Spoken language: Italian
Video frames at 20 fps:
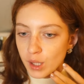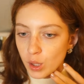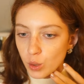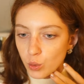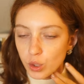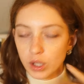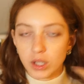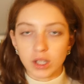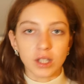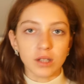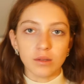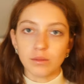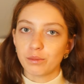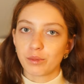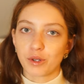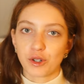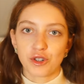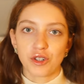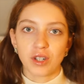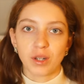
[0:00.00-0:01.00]
quindi
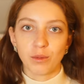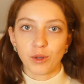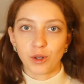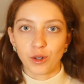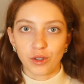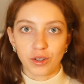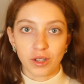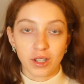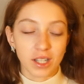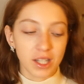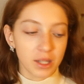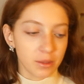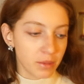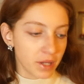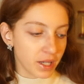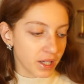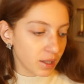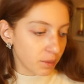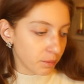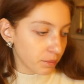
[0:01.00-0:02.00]
procediamo con il
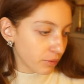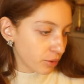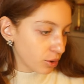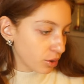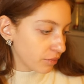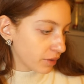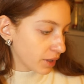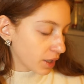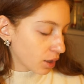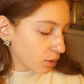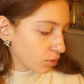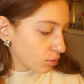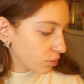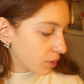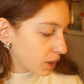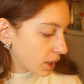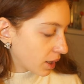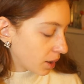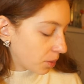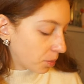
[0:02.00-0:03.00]
make up voglio fare un
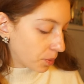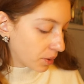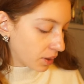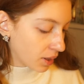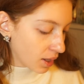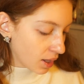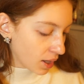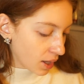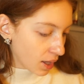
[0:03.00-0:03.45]
make up